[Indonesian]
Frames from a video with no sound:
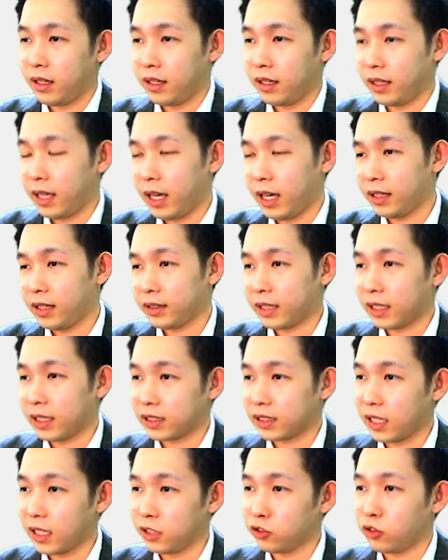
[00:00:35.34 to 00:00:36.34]
ya
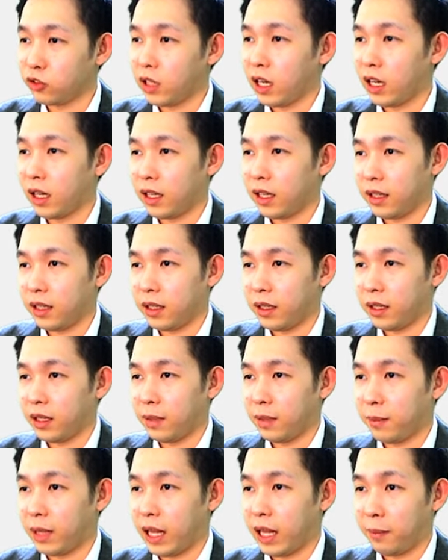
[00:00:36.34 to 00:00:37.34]
Tesla juga
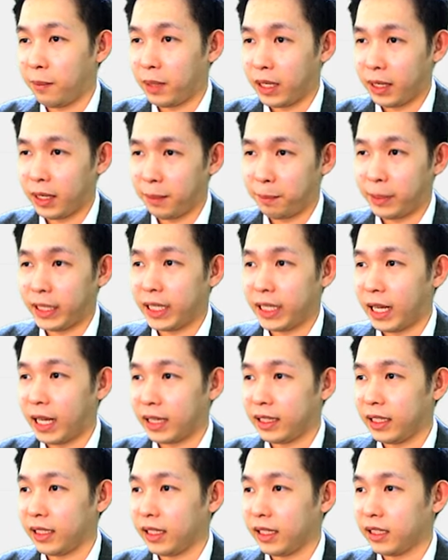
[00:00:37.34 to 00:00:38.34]
mengalami
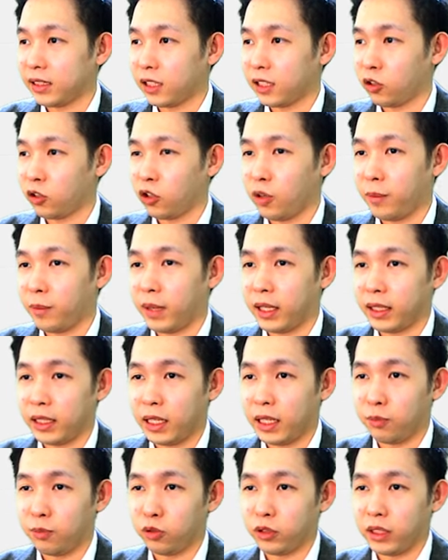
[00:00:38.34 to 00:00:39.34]
peningkatan ya 1,33
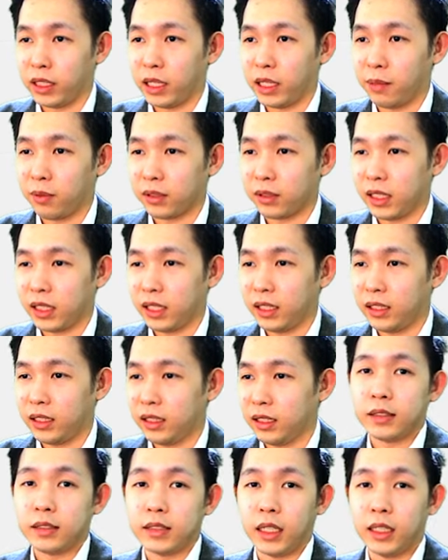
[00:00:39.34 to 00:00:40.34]
persen.
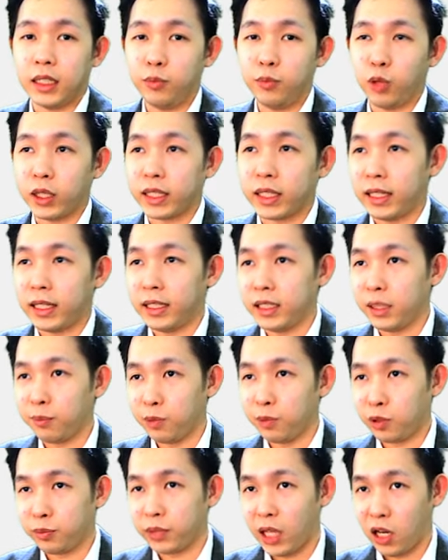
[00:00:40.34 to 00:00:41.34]
Jadi buat kalian yang
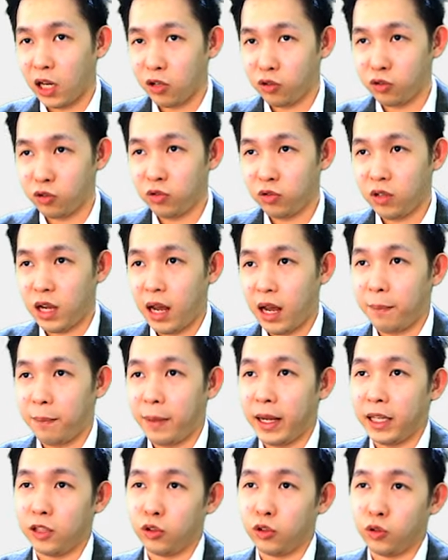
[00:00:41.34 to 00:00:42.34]
belum tahu
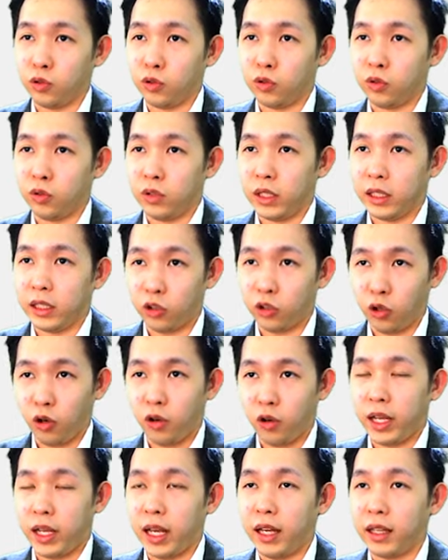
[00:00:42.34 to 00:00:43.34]
apa itu
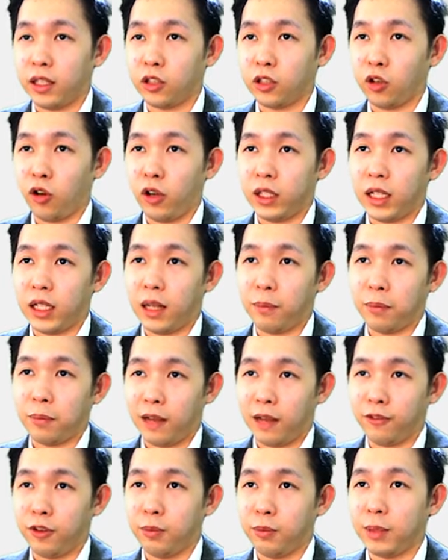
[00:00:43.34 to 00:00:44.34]
itoro ya, itoro adalah
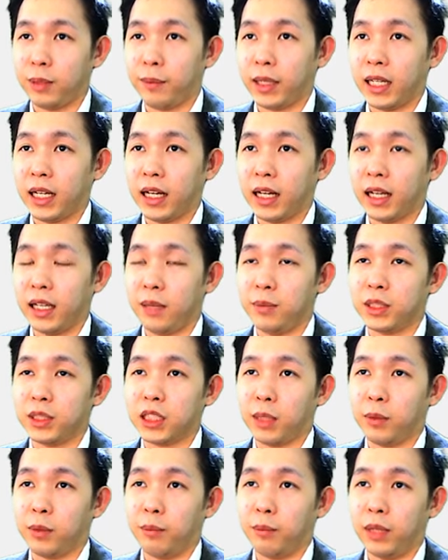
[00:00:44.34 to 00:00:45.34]
platform di mana kalian
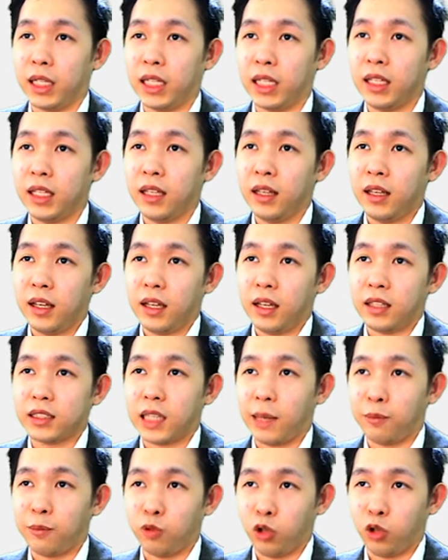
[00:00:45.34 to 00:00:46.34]
bisa membeli
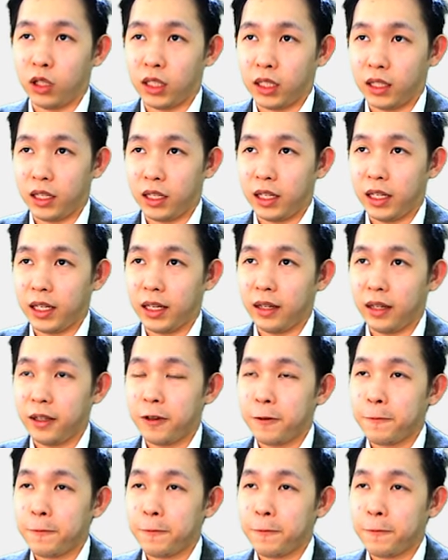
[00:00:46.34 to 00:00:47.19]
saham luar negeri ya,